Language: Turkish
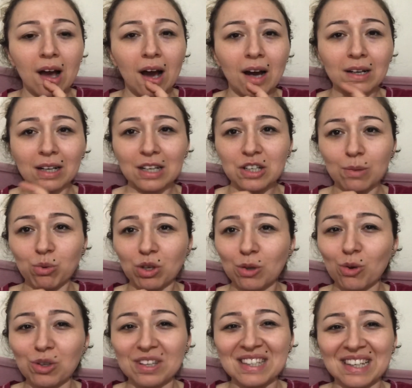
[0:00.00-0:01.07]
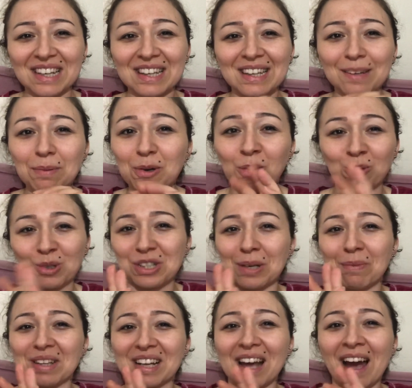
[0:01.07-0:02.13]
Arkadaşlar bu yatak odasıyla ilgili bir konuşamadık.